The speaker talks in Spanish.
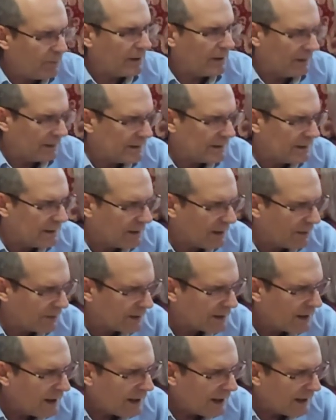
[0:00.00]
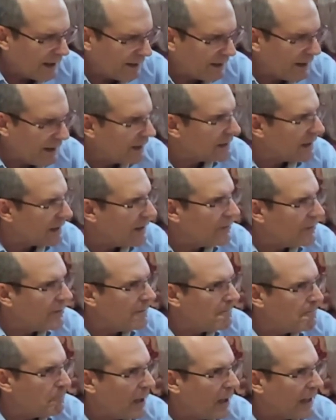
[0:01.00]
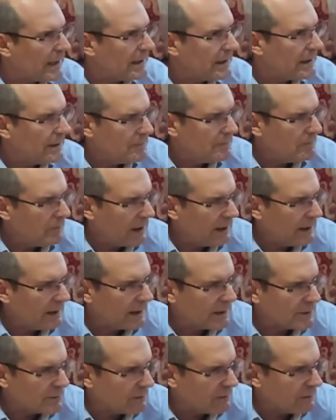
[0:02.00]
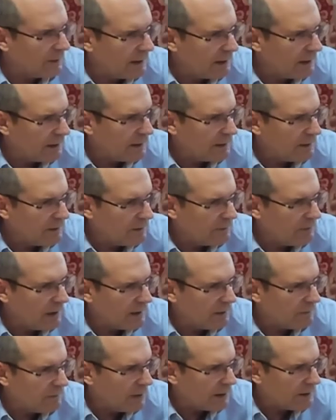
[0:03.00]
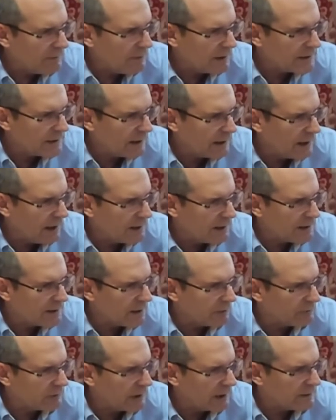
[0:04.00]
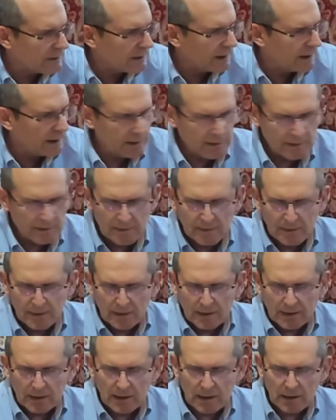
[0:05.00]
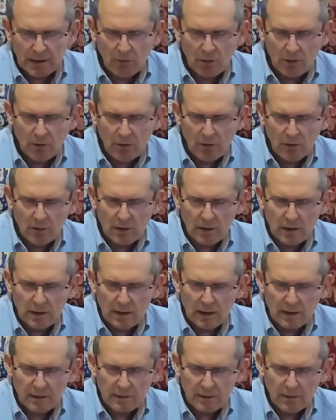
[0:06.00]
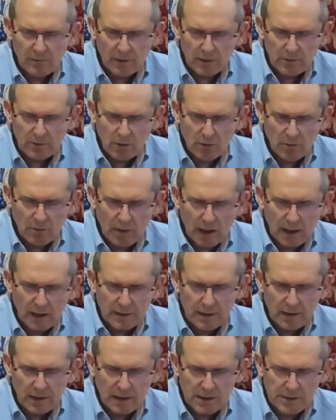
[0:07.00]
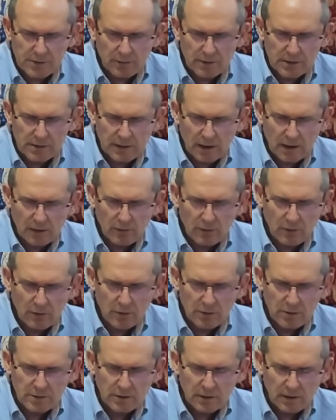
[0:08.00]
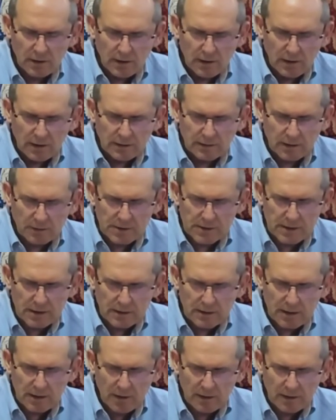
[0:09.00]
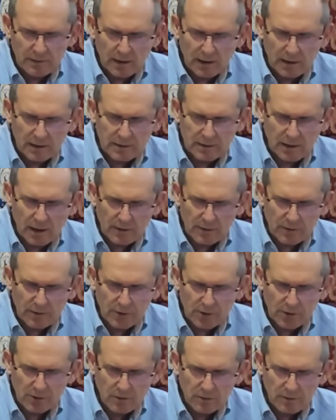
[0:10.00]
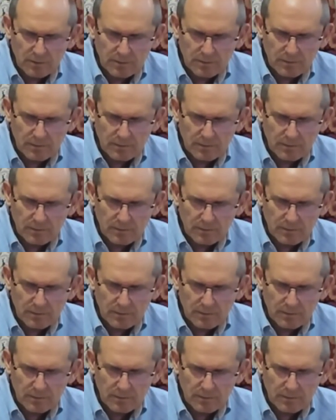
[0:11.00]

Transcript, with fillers: Sí, gracias. La de la tradición Pali, ¿vale? Que son eh, y Sautántrica. Y luego las del vehículo Mahayana, que son estas dos, también se llaman de la tradición